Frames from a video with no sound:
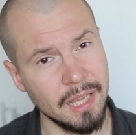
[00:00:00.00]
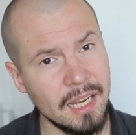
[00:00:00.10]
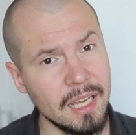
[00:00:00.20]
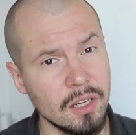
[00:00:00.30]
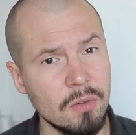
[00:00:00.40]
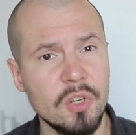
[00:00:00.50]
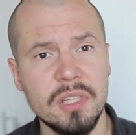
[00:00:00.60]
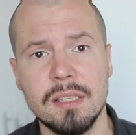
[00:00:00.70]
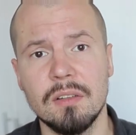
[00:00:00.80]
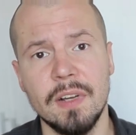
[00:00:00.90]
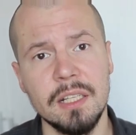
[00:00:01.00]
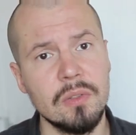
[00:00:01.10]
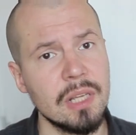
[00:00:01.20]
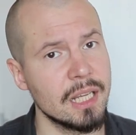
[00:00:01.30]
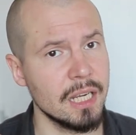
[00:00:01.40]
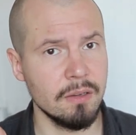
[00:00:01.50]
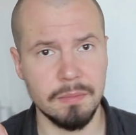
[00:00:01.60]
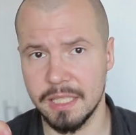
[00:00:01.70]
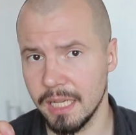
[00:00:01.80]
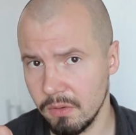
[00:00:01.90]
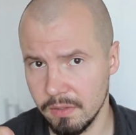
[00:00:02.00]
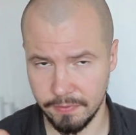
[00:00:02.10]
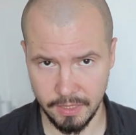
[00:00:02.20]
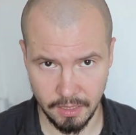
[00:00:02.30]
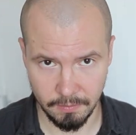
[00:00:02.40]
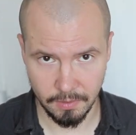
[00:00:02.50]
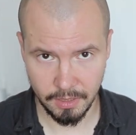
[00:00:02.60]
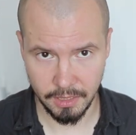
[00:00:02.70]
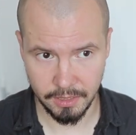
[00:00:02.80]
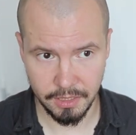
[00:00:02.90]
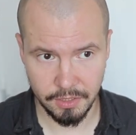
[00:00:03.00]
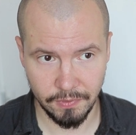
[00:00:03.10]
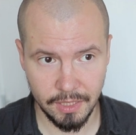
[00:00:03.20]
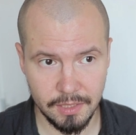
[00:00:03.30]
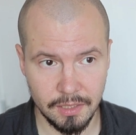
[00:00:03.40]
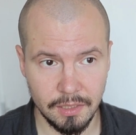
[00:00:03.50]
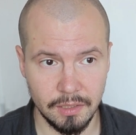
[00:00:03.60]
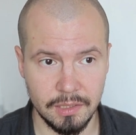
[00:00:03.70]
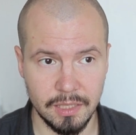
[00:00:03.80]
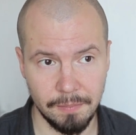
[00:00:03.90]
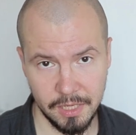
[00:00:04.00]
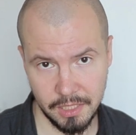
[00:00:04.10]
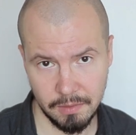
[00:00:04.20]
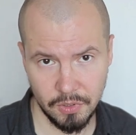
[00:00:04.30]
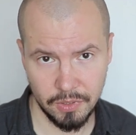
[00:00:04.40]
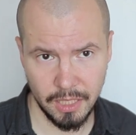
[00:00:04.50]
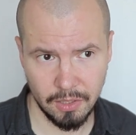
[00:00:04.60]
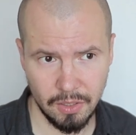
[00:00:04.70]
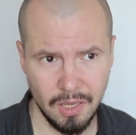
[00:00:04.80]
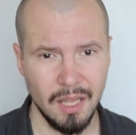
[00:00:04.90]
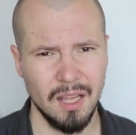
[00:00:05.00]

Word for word: Dalej, o molestowaniu nagrałem cały film kiedyś, więc e, zapraszam do niego.